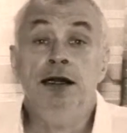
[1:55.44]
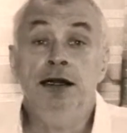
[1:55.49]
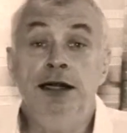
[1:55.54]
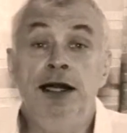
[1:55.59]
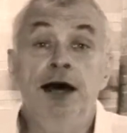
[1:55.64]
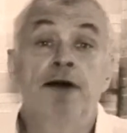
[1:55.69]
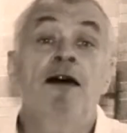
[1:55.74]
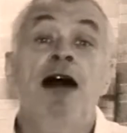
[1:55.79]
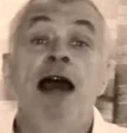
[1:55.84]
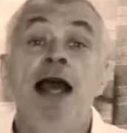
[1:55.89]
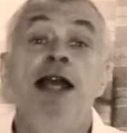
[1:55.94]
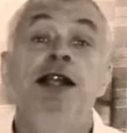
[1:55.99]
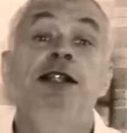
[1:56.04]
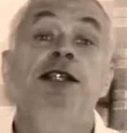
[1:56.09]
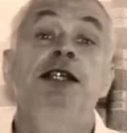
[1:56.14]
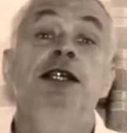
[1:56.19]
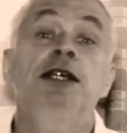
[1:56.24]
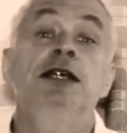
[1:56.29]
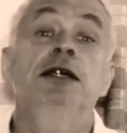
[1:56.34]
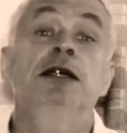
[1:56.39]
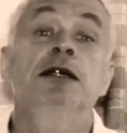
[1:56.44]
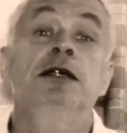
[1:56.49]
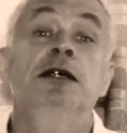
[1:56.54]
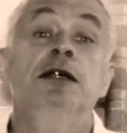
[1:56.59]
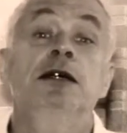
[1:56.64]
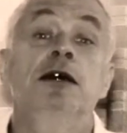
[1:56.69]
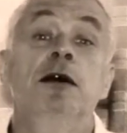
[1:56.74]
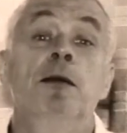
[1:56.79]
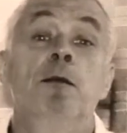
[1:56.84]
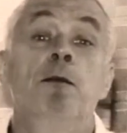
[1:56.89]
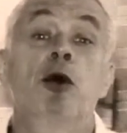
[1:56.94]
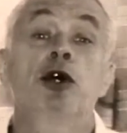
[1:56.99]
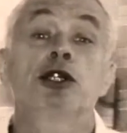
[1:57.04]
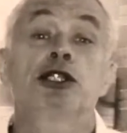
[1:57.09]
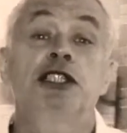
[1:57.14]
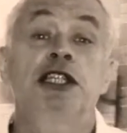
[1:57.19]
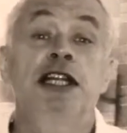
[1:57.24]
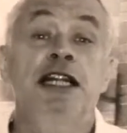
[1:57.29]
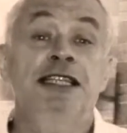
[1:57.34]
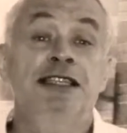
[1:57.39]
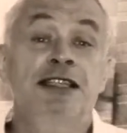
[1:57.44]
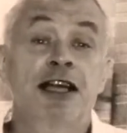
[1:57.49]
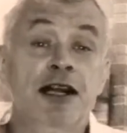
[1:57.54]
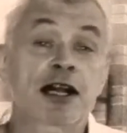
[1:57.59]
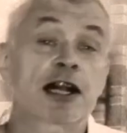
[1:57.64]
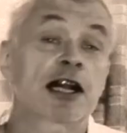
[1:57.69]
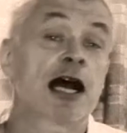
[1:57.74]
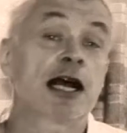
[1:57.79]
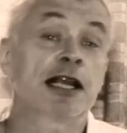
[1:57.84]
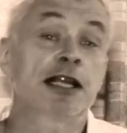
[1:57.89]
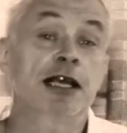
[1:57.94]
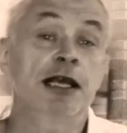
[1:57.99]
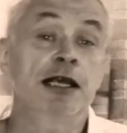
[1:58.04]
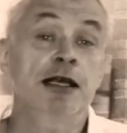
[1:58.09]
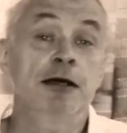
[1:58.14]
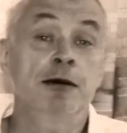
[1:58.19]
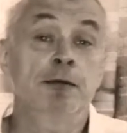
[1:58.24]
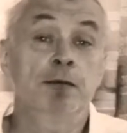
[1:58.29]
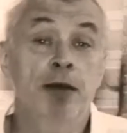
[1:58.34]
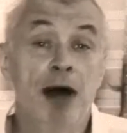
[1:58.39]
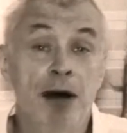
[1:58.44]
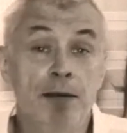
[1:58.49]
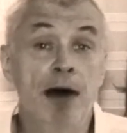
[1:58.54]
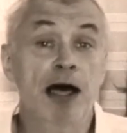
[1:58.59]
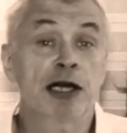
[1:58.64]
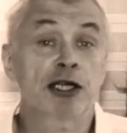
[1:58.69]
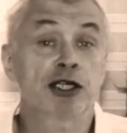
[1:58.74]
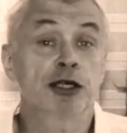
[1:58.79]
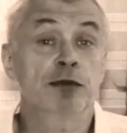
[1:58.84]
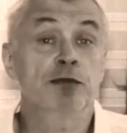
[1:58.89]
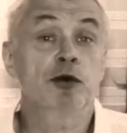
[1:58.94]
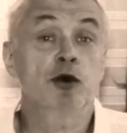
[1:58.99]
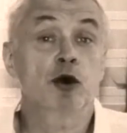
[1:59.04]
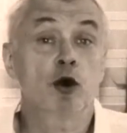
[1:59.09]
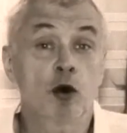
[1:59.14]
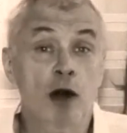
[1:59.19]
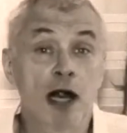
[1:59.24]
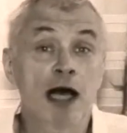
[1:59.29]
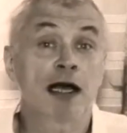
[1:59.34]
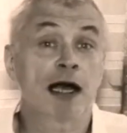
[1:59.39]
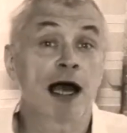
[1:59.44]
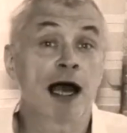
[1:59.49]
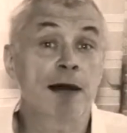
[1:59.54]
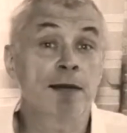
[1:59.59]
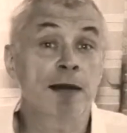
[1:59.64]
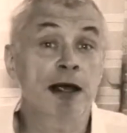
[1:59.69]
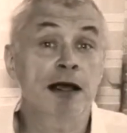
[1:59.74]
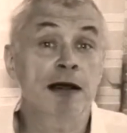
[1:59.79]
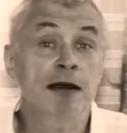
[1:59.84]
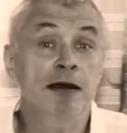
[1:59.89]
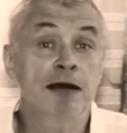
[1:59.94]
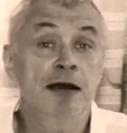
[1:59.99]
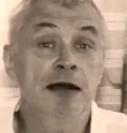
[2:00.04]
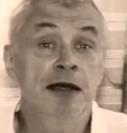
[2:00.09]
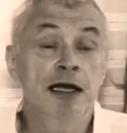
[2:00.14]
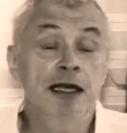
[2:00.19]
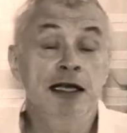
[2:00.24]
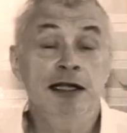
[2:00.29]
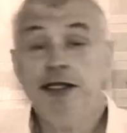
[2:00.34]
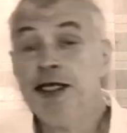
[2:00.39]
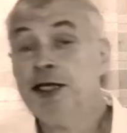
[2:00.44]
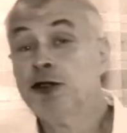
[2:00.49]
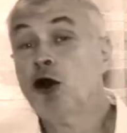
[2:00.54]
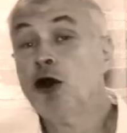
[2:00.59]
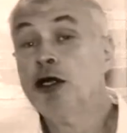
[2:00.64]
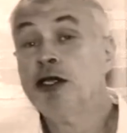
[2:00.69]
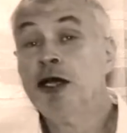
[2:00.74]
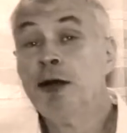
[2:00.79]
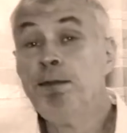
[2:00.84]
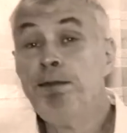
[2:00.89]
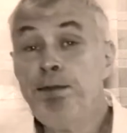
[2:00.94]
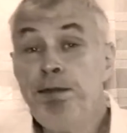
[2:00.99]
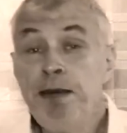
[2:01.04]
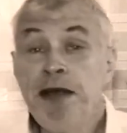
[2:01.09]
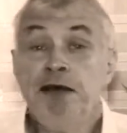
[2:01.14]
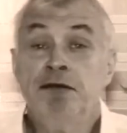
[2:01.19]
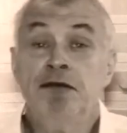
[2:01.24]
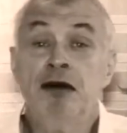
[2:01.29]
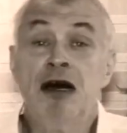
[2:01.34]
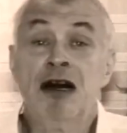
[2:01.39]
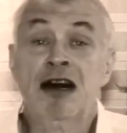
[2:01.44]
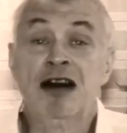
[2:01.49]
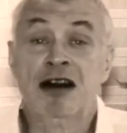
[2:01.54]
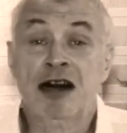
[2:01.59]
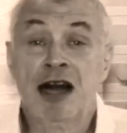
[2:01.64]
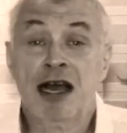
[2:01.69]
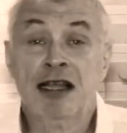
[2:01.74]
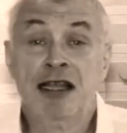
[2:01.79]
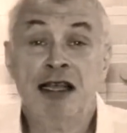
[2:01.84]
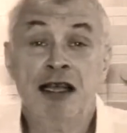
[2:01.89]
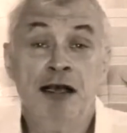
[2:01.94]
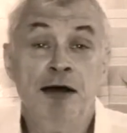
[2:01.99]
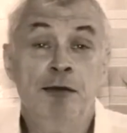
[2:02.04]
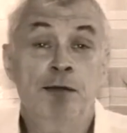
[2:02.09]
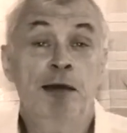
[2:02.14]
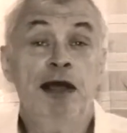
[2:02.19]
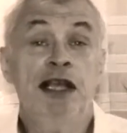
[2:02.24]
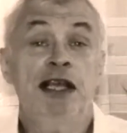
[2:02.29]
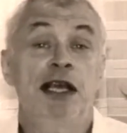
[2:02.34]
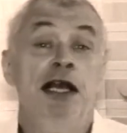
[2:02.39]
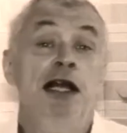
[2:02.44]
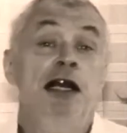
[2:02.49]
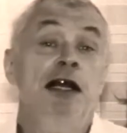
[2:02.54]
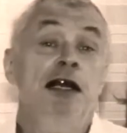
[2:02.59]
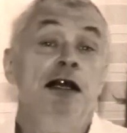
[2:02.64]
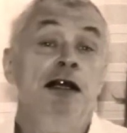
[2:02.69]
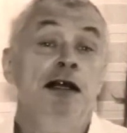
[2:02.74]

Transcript: «Давайте после драки помашем кулаками», не только пиво, раки мы ели